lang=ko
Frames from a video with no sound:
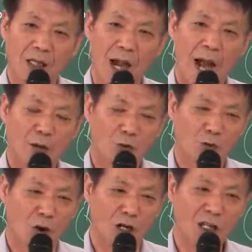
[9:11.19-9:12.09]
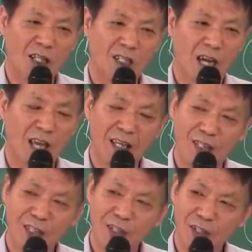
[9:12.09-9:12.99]
각 권리자의
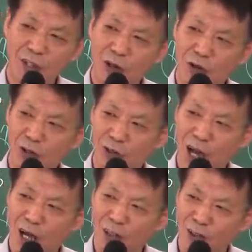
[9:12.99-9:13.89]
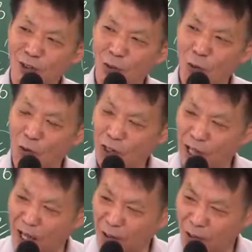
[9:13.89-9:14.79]
인적 사항은
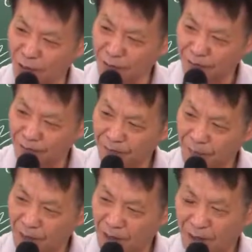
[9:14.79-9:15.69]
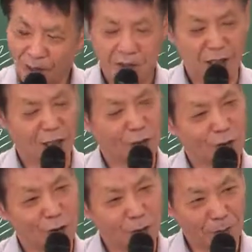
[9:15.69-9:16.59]
공개에서는
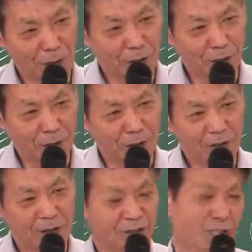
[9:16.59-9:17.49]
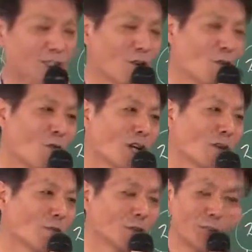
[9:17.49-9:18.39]
지난주에 수업했어요. 근데 그거
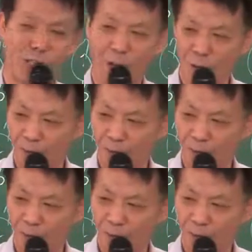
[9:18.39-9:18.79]
공개하면 어떻게 돼요?